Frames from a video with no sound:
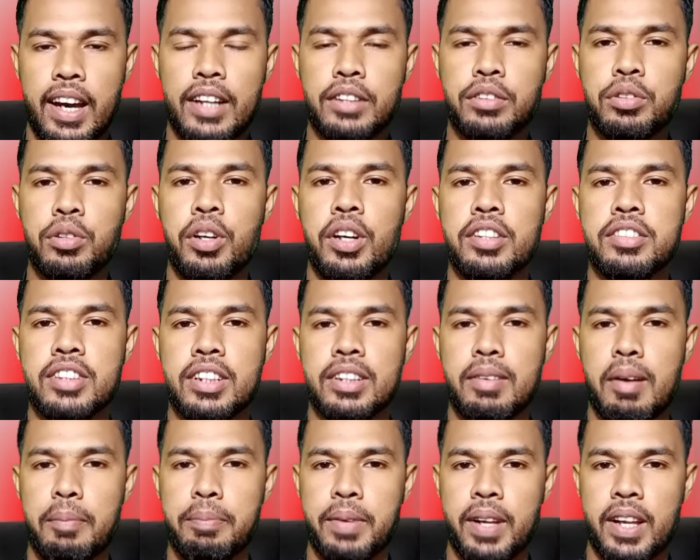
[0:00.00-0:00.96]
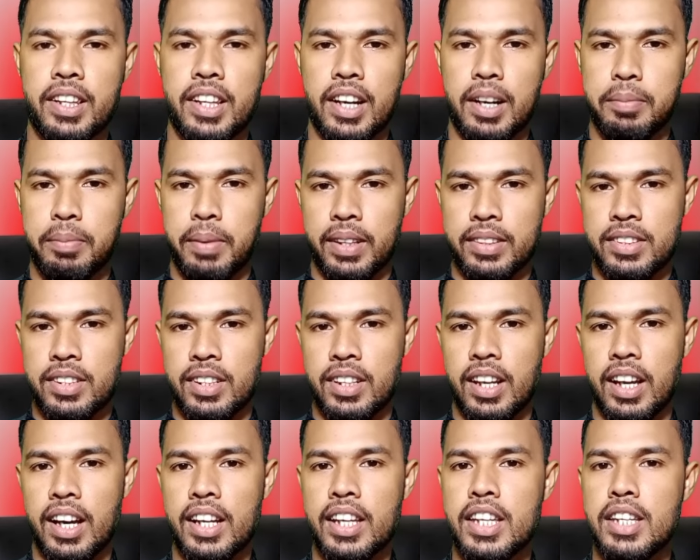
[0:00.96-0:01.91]
এয়ারসোনিল সেটআপ আপনারা যারা
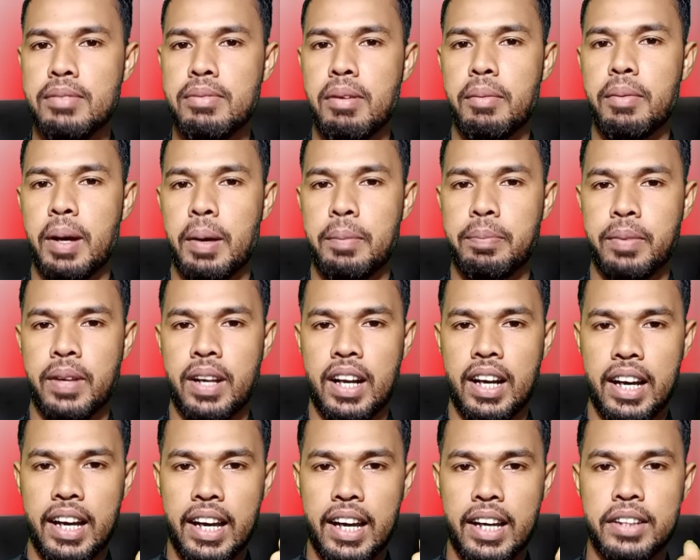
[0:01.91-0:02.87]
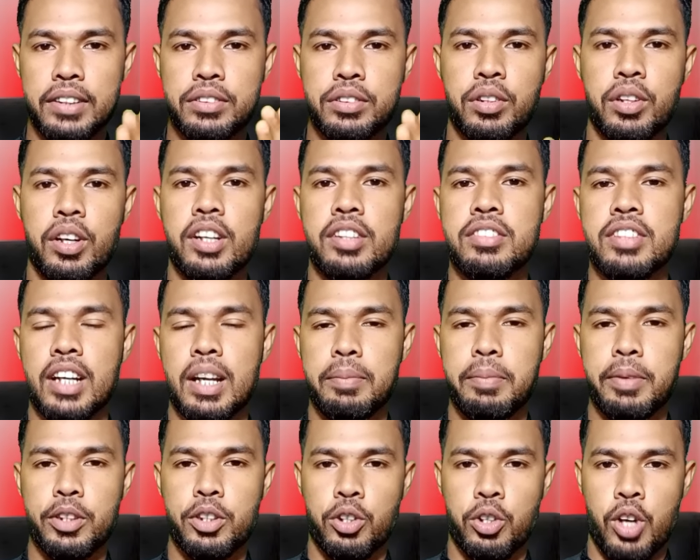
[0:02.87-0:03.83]
পাচ্ছেন না কিভাবে আপনারা এয়ারসোনিল
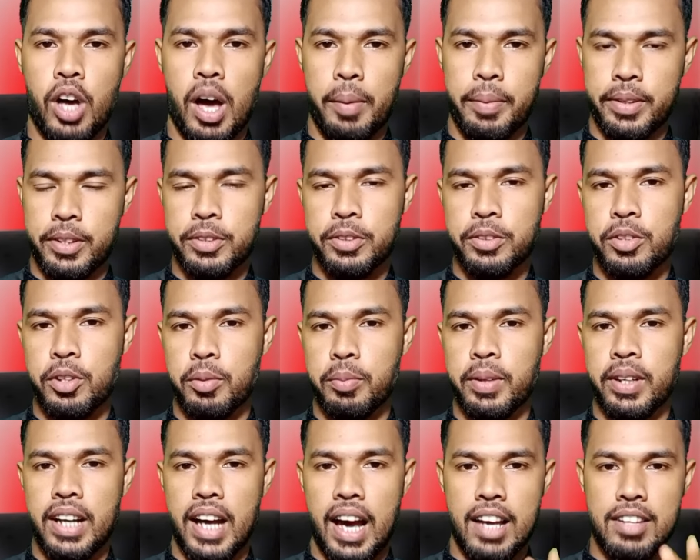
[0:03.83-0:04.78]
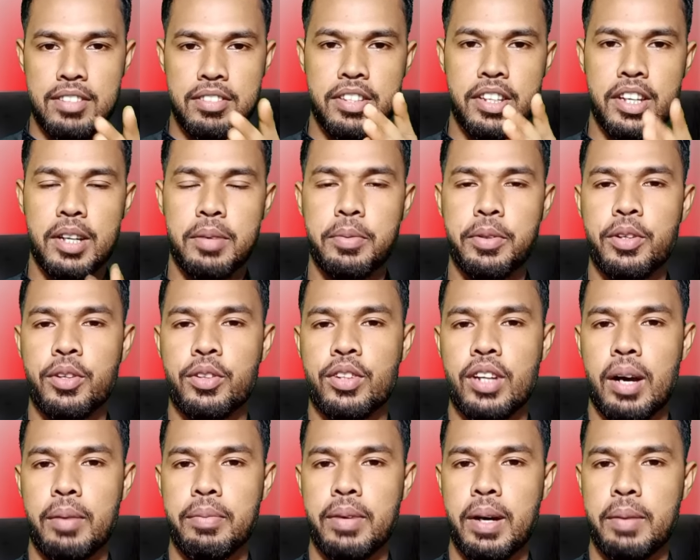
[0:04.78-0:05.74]
সেটআপের জন্য আবেদন করবেন আজকের এই
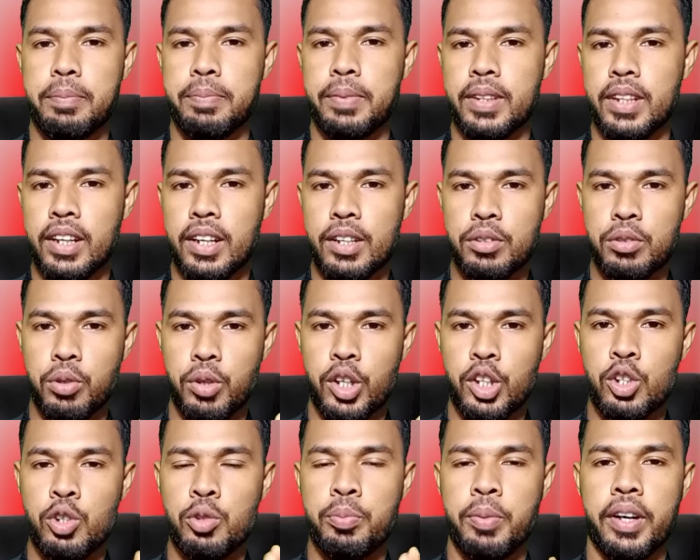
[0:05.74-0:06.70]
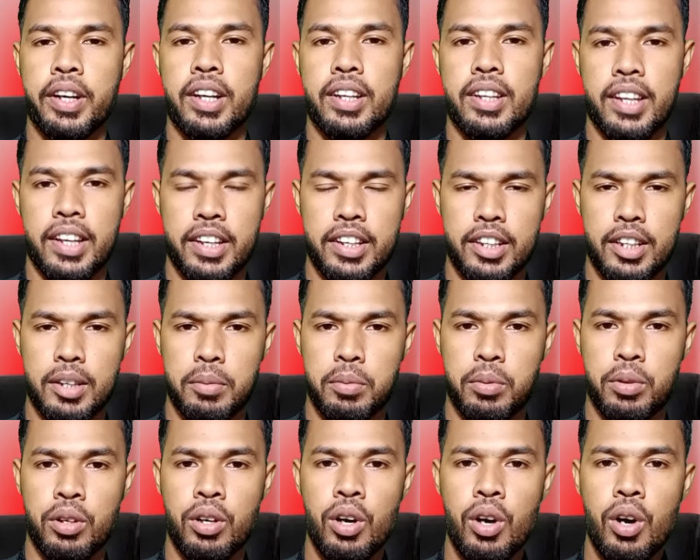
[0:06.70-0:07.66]
ভিডিওতে আমি আপনাদেরকে সঠিক উপায়টা দেখিয়ে
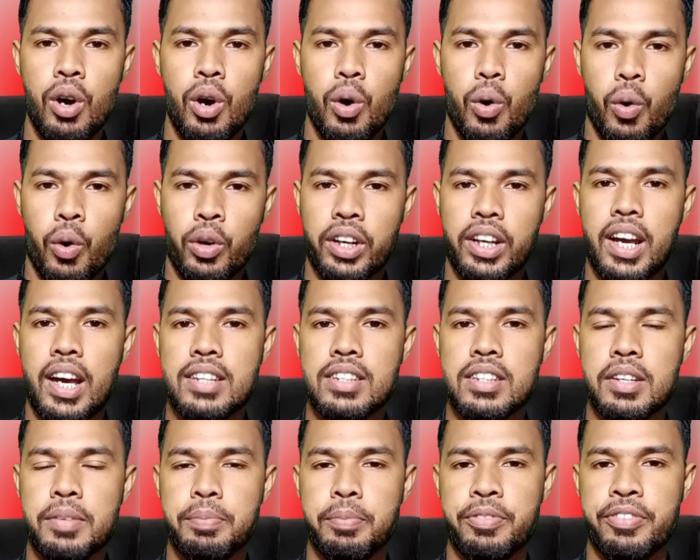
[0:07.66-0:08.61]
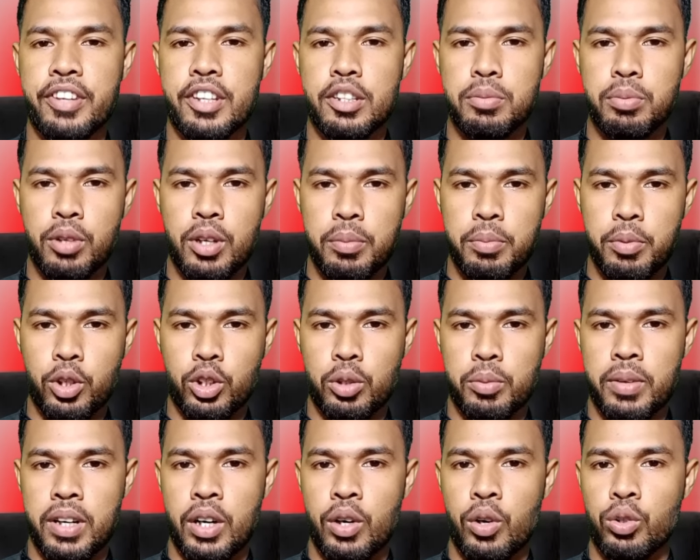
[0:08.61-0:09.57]
দিব অনেকে আছে ফেসবুকে
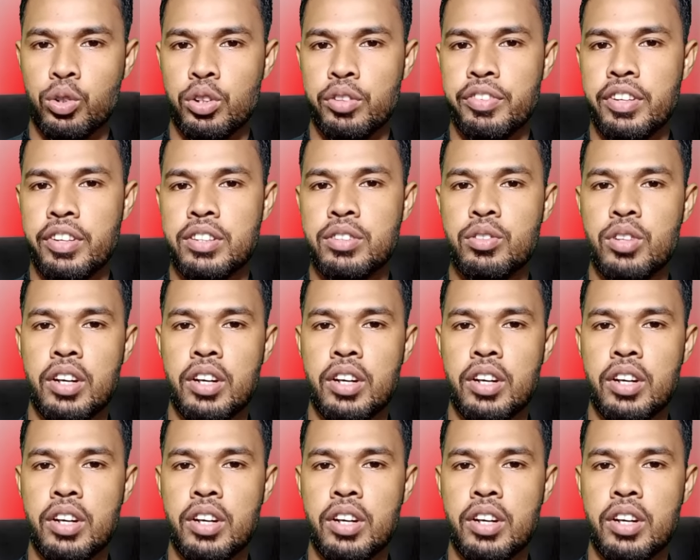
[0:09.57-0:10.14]
বর্তমানে নতুন